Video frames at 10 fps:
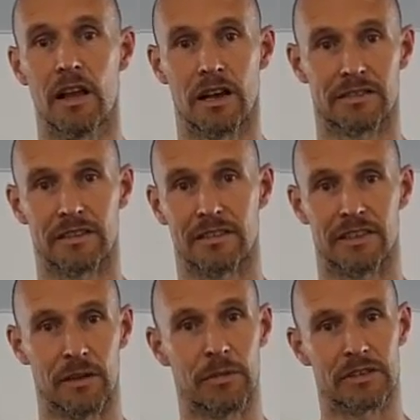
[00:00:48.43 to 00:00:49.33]
als dass
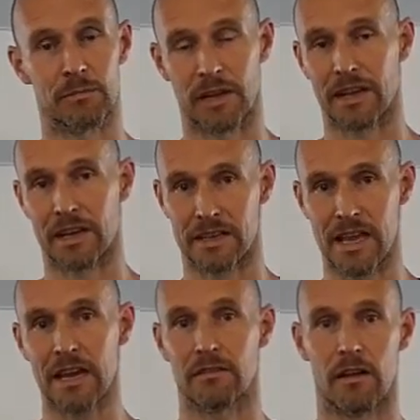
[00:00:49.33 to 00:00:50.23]
ich jemals in meiner
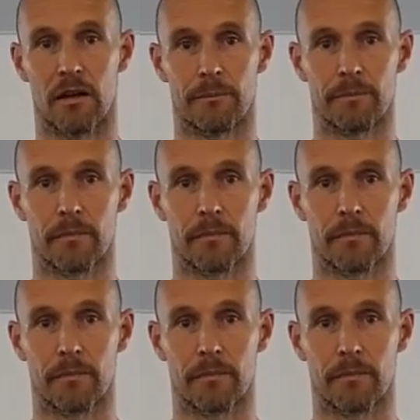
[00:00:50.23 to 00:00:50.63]
Karriere war.